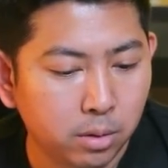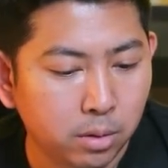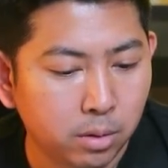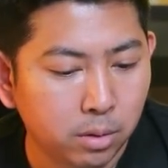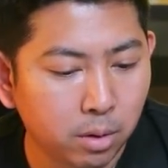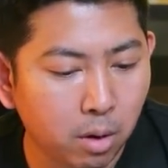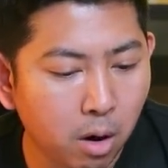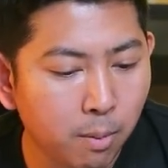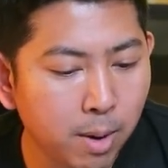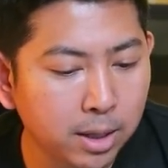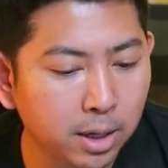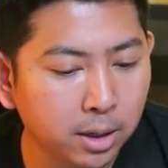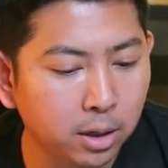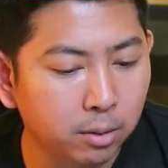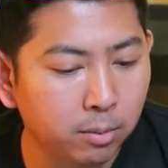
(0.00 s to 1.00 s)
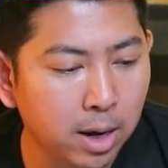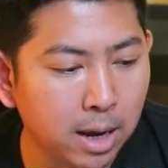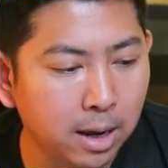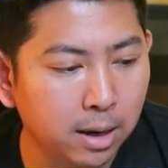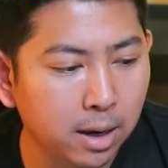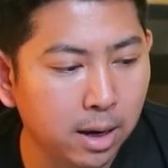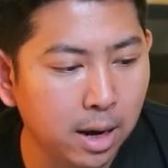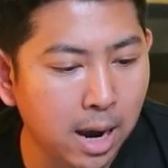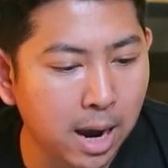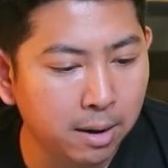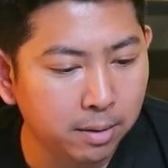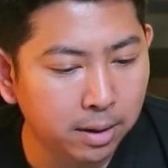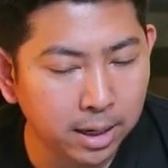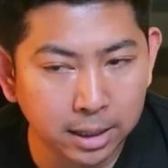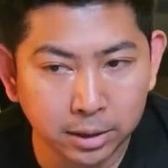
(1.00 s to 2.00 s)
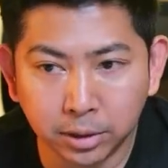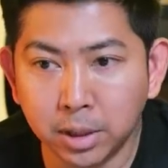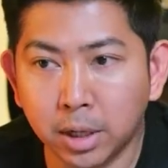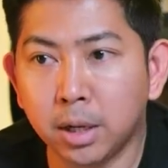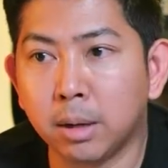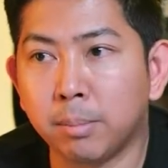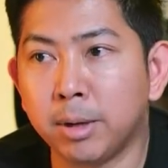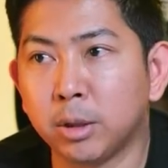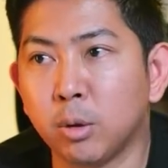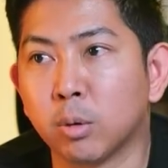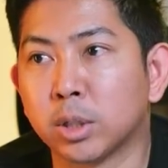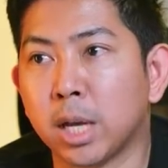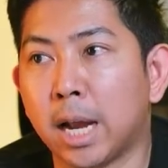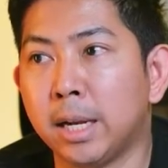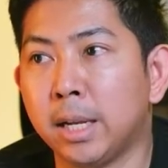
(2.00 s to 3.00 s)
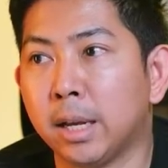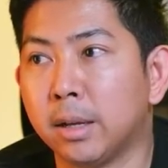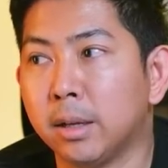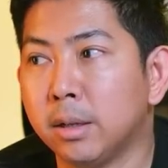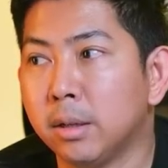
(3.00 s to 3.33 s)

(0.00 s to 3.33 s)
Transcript: รอว่าถ้าเกิดว่าอ่ะเลสเตอร์ ไม่ตกชั้นเนี่ย